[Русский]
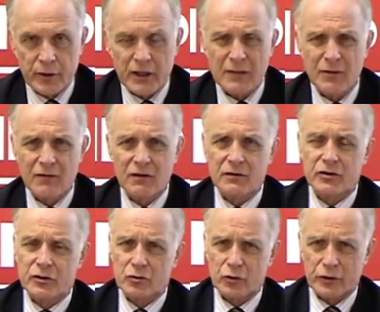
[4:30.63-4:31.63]
Программа
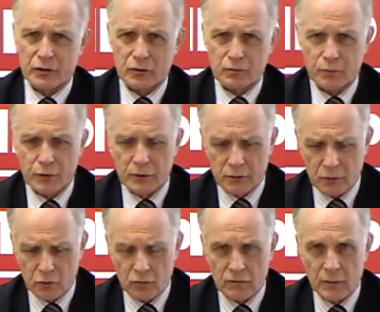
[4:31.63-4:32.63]
охватывает широкий э,
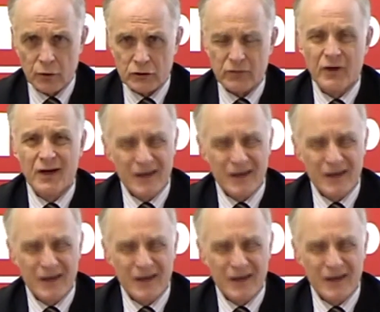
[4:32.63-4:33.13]
круг вопросов.